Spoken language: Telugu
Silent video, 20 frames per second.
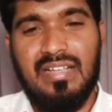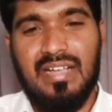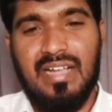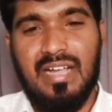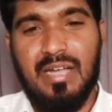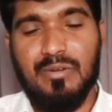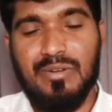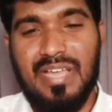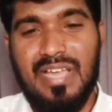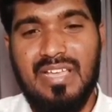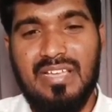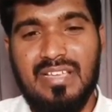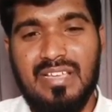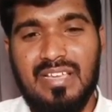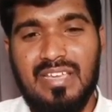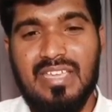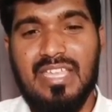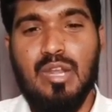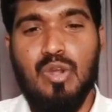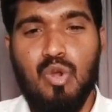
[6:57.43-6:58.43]
అవునా
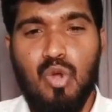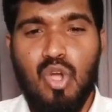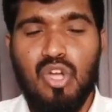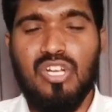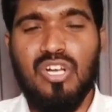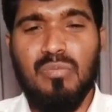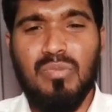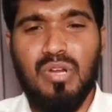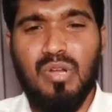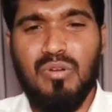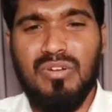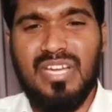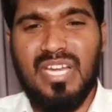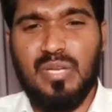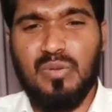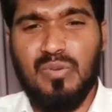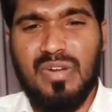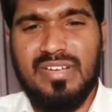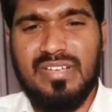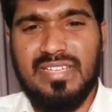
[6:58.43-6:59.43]
ఈ లోకంలో
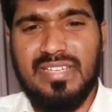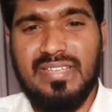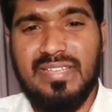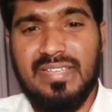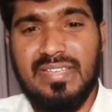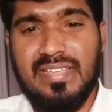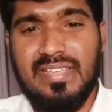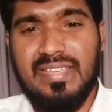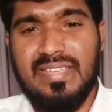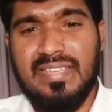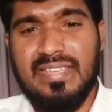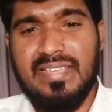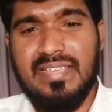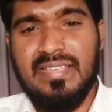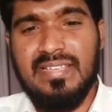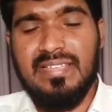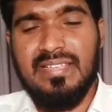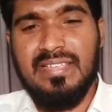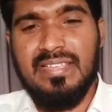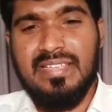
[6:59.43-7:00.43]
ఉండేటువంటి
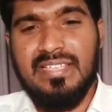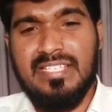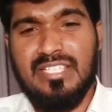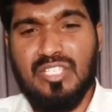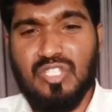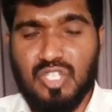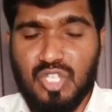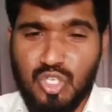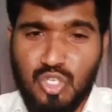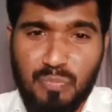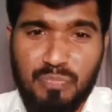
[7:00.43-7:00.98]
చెడు